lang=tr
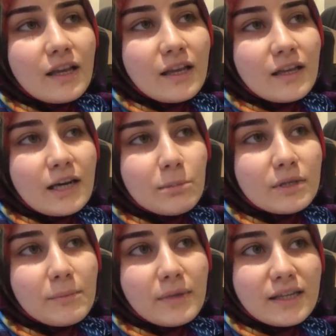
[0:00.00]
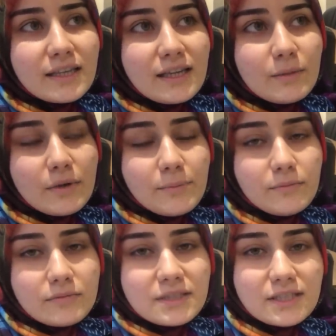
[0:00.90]
Ee, ablam ben gelemem
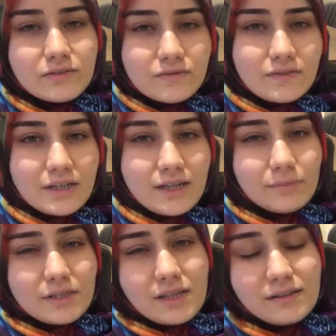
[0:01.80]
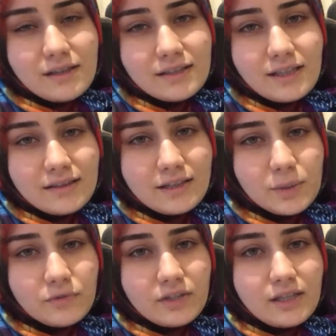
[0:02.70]
sınavım var hem de zaten
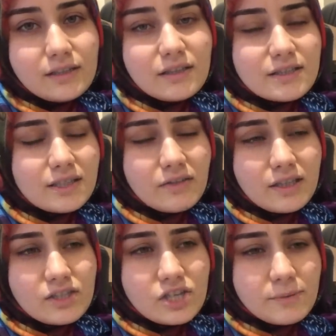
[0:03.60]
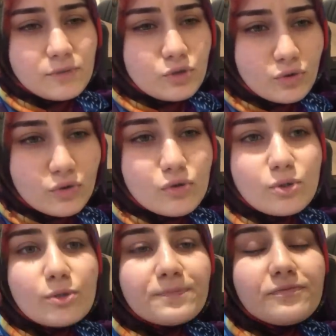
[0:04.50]
diyetteyim falan dedi. Sınava gelecekmiş
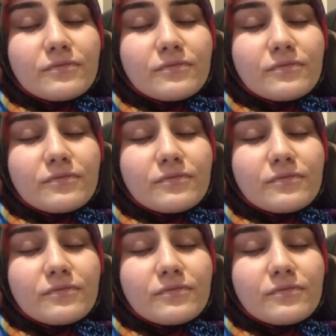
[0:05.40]
gündüz.